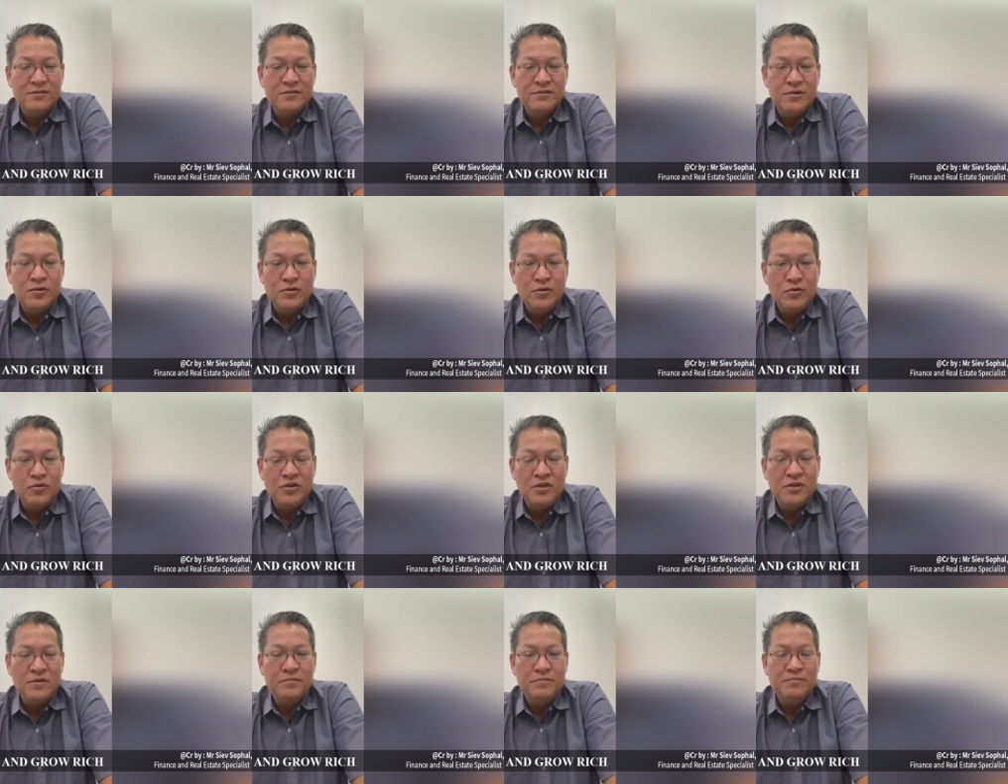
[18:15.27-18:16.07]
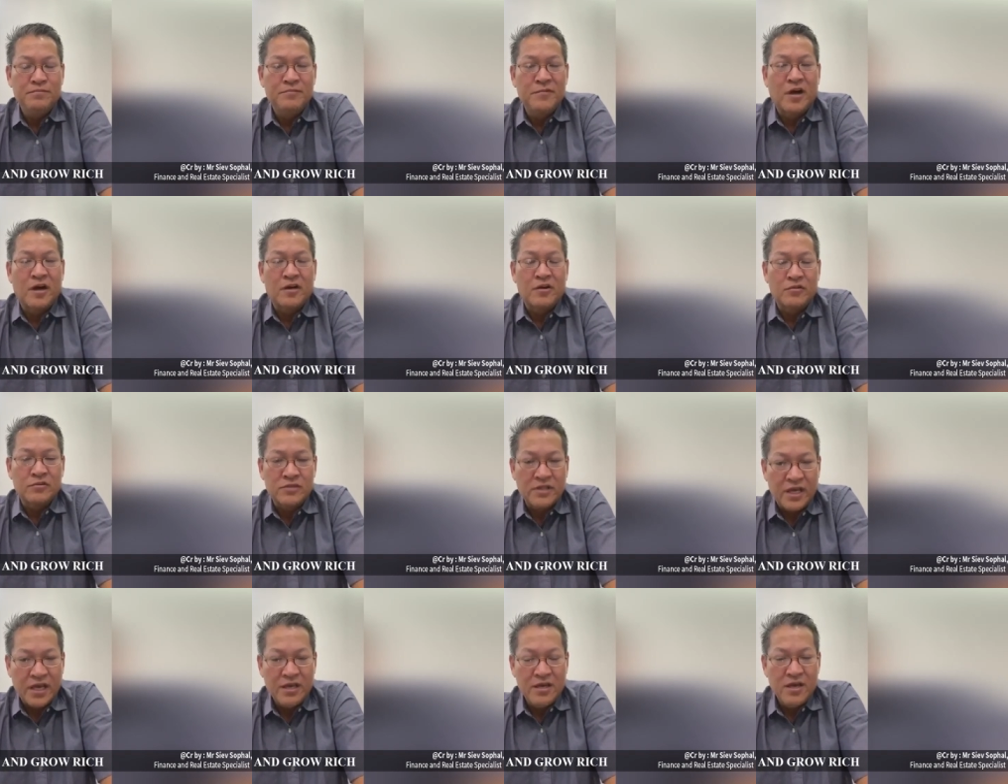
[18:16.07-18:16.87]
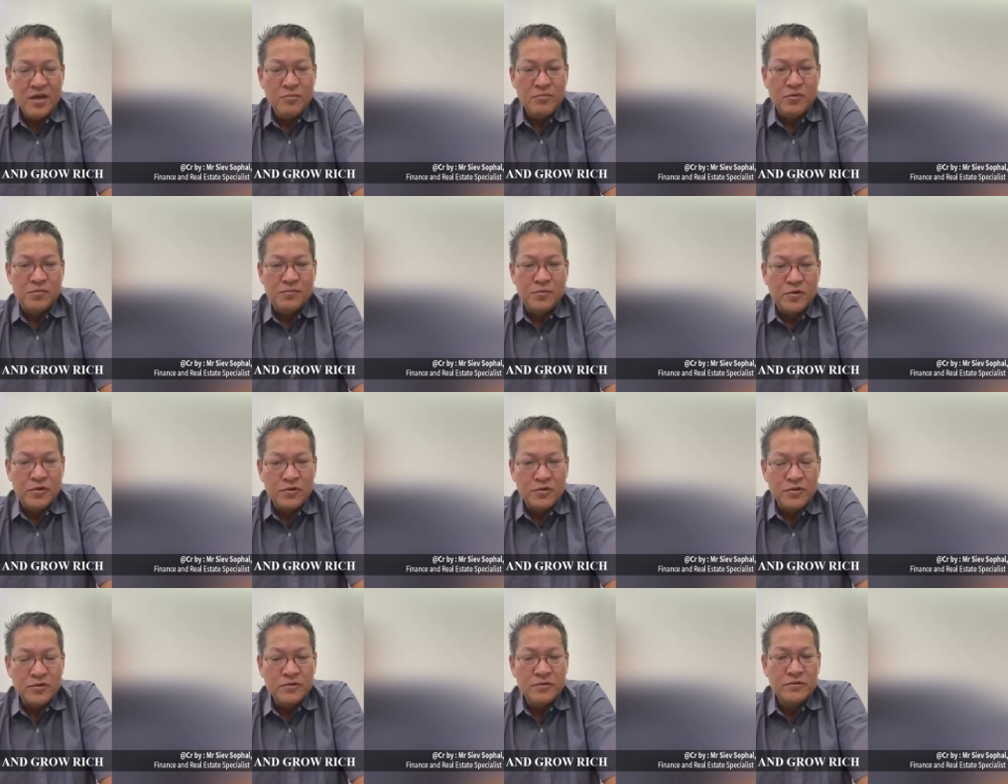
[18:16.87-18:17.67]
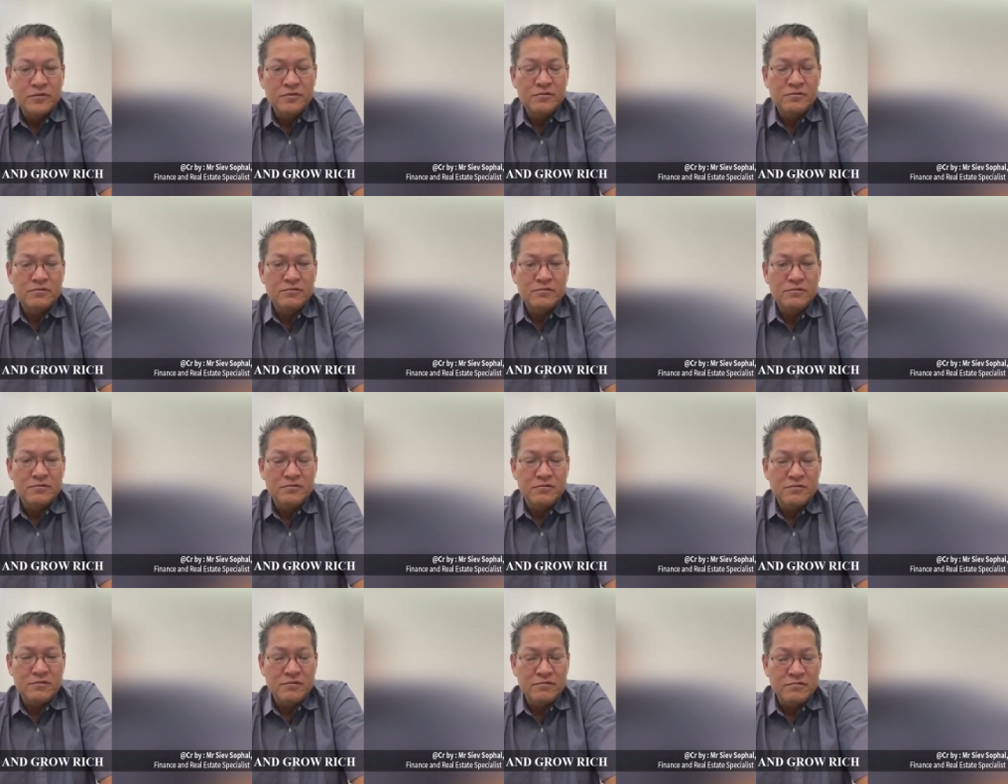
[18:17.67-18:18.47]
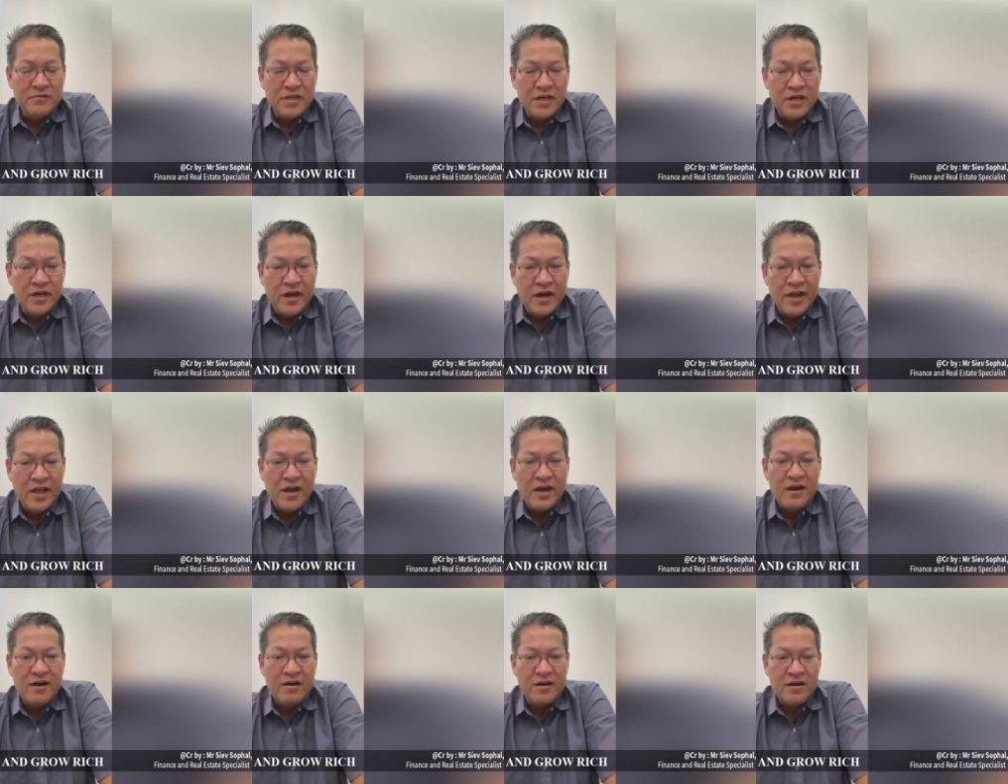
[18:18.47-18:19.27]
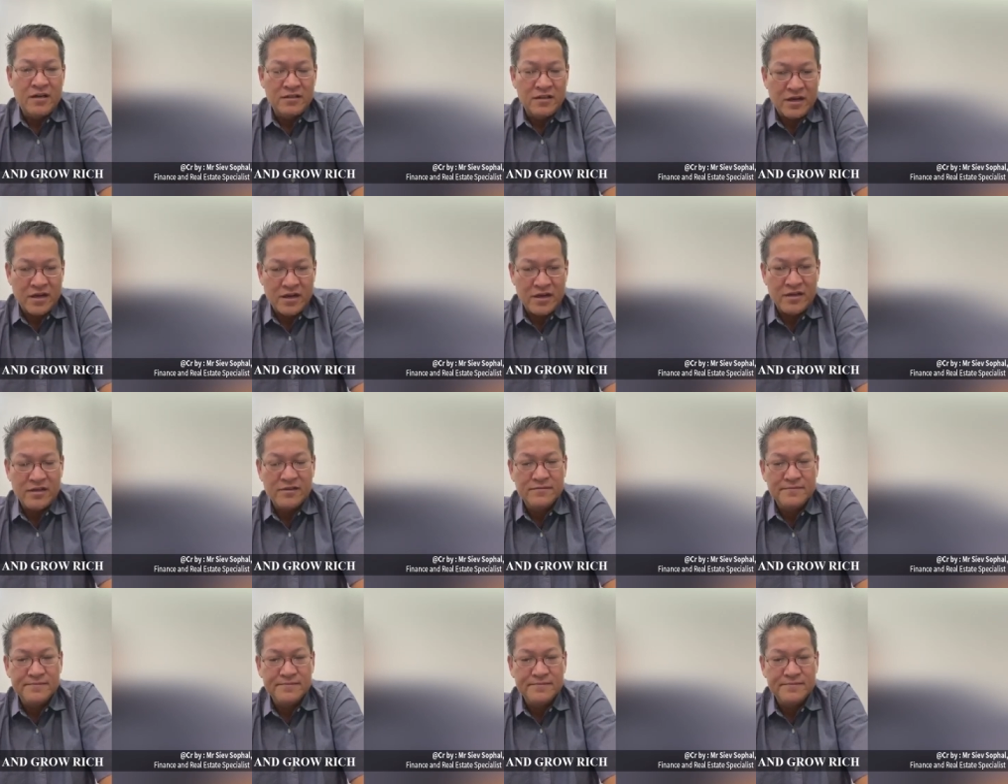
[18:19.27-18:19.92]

vô lui đón thằng té, bộ phận côn, vị nè hoàn tất đại.